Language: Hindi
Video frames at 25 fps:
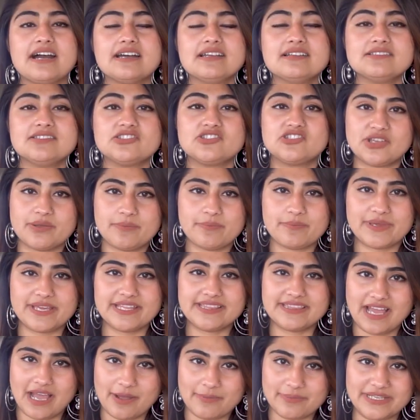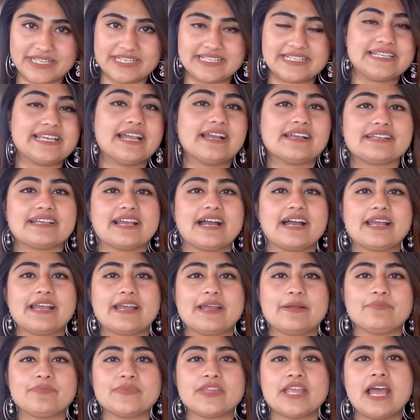का जिम भी तामीर किया गया
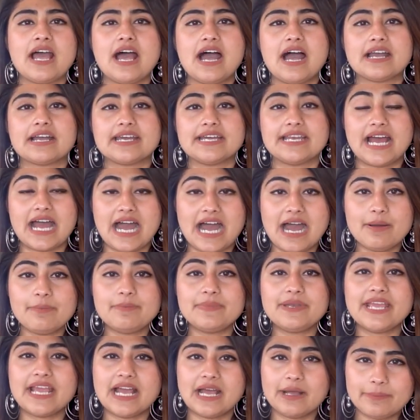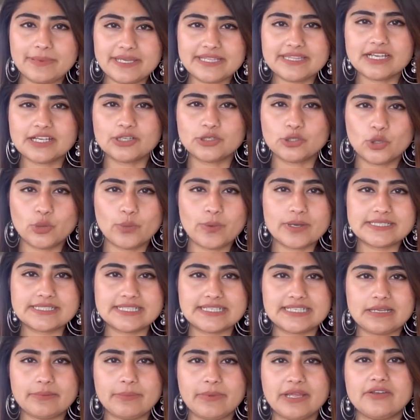है अगर आपने अभी तक नोवा
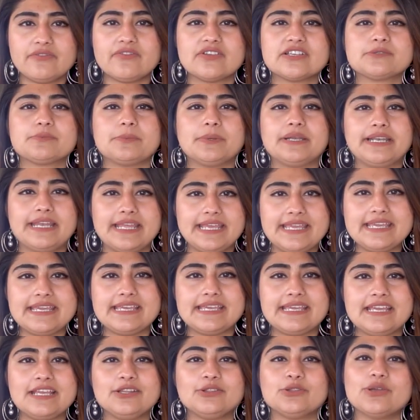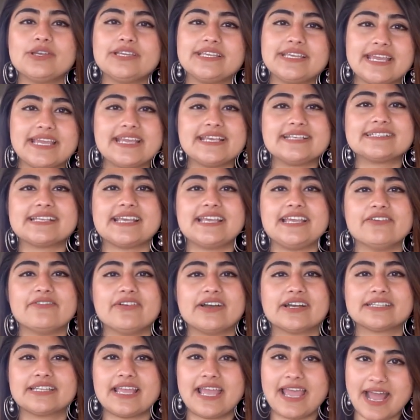सिटी में इन्वेस्टमेंट नहीं की तो यही सही
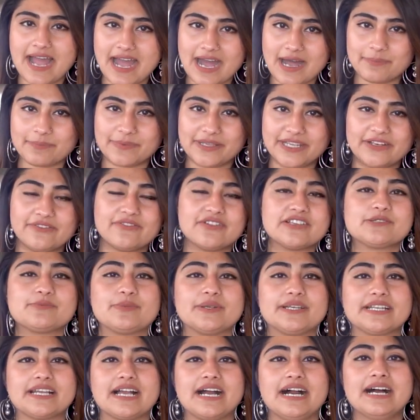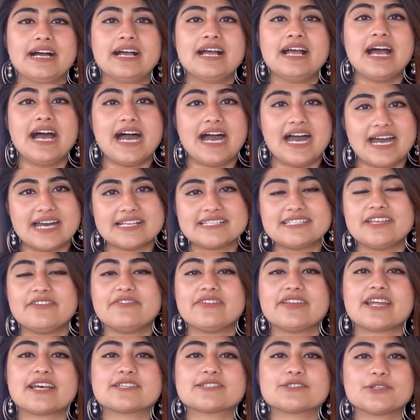वक्त है आपकी इन्वेस्टमेंट का आज ही
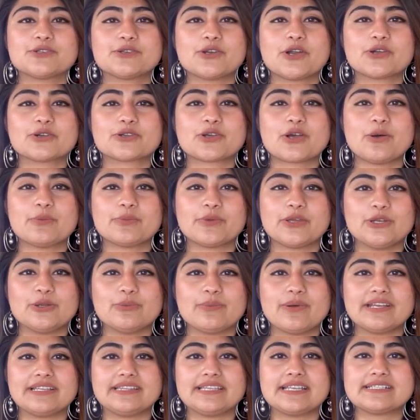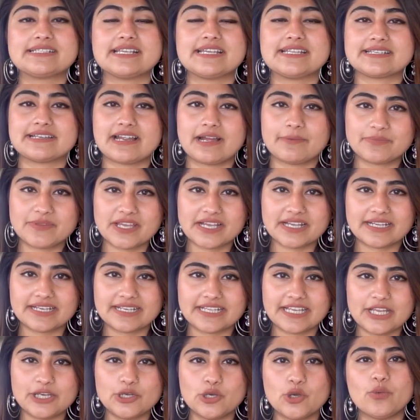विरासत डॉट कॉम के नुमाइंदे से रबता
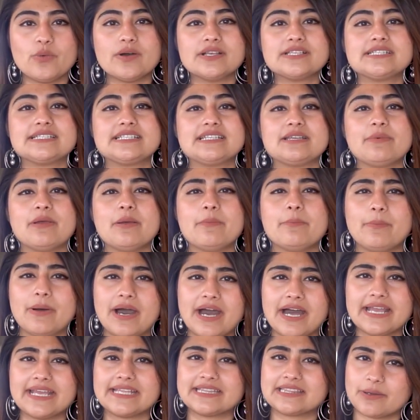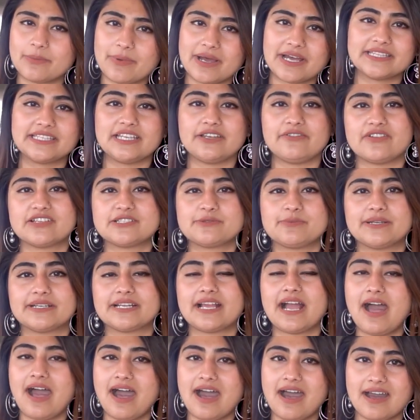करके नोवा सिटी में बातमाद
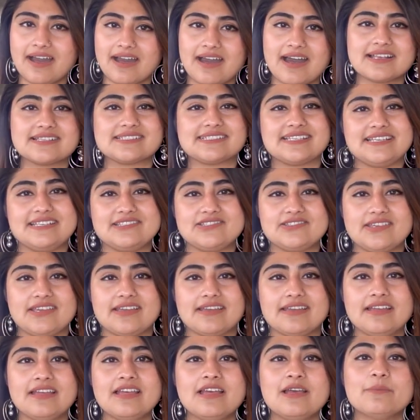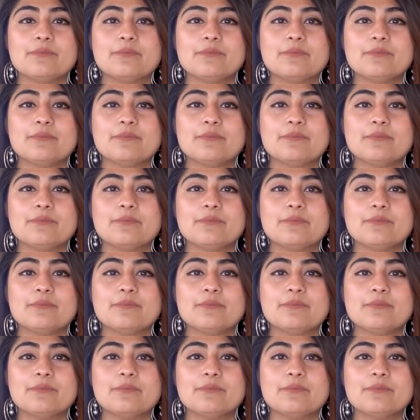इन्वेस्टमेंट का आगाज़ कीजिए